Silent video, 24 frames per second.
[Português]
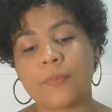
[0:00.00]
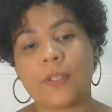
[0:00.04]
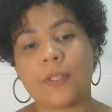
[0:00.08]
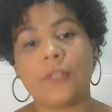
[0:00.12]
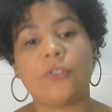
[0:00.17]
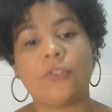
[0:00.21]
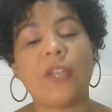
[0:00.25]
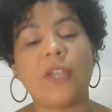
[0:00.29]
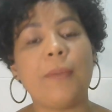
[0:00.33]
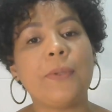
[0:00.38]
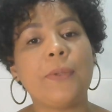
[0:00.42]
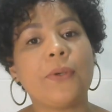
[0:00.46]

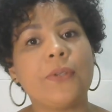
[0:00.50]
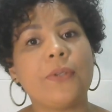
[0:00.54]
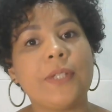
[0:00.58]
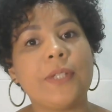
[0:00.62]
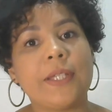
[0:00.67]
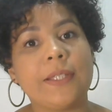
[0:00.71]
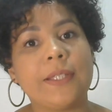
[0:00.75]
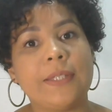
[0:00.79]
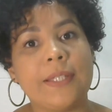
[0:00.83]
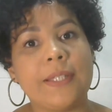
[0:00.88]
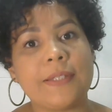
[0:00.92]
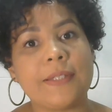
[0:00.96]
já me
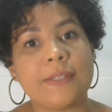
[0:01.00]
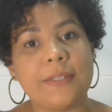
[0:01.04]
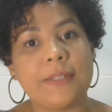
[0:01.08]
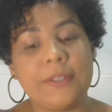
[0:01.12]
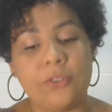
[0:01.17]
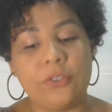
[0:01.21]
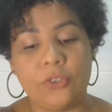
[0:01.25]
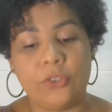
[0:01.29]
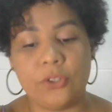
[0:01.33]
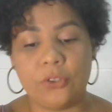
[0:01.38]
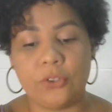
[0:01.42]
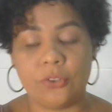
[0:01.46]
conectei às
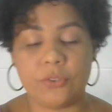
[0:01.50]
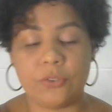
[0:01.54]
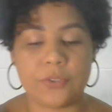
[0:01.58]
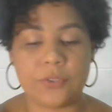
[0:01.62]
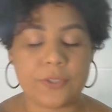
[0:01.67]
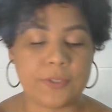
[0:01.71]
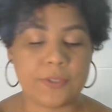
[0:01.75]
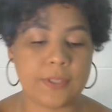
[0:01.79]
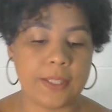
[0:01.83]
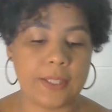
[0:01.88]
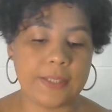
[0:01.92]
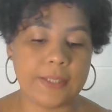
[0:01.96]
energias de
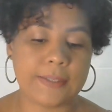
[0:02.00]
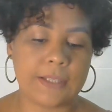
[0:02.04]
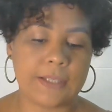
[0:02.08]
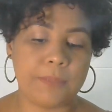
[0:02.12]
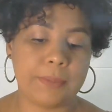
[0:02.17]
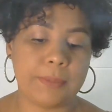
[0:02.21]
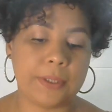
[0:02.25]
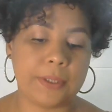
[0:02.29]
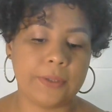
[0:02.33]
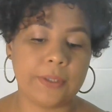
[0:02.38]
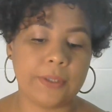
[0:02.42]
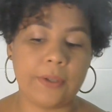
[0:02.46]
vocês,
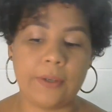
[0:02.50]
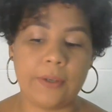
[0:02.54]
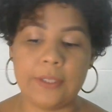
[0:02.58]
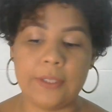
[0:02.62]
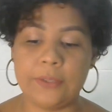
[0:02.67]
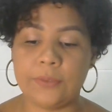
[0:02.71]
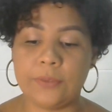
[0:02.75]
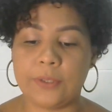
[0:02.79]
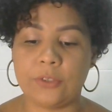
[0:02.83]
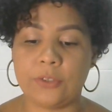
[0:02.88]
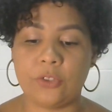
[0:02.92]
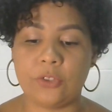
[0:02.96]
lembrando que é uma
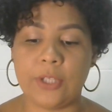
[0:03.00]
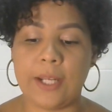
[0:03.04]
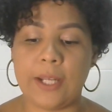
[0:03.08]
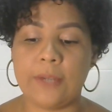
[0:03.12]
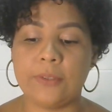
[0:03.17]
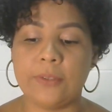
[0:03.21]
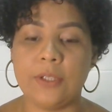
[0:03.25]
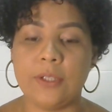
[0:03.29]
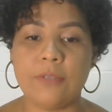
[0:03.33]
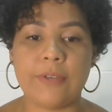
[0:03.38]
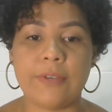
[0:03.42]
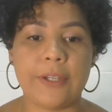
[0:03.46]
leitura geral,
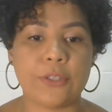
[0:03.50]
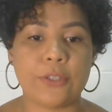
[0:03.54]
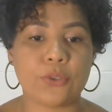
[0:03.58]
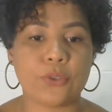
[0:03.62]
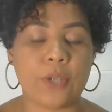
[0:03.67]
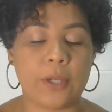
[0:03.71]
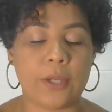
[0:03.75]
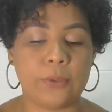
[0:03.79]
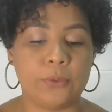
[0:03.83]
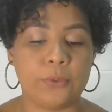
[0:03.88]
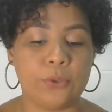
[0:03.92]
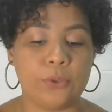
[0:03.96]
não vai
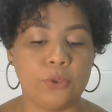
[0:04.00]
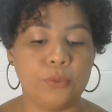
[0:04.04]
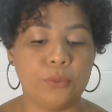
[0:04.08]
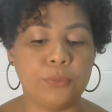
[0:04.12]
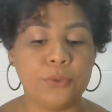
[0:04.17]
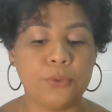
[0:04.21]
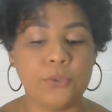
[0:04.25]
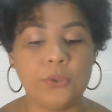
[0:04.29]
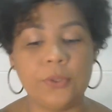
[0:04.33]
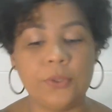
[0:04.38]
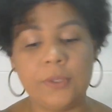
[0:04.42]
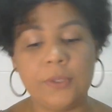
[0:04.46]
ressoar com todo
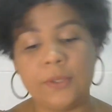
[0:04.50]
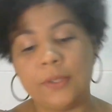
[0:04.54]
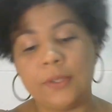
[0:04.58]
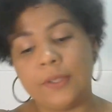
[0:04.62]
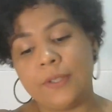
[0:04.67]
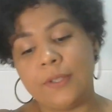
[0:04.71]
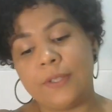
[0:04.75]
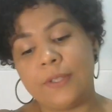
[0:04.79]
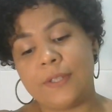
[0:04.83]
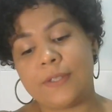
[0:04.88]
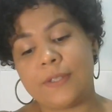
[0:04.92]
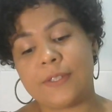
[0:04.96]
mundo.
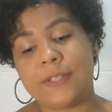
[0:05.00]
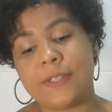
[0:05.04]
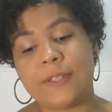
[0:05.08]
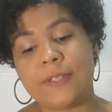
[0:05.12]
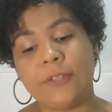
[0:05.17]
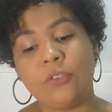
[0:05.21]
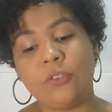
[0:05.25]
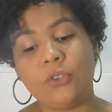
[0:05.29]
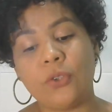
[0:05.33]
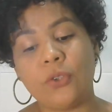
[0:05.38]
Se sentir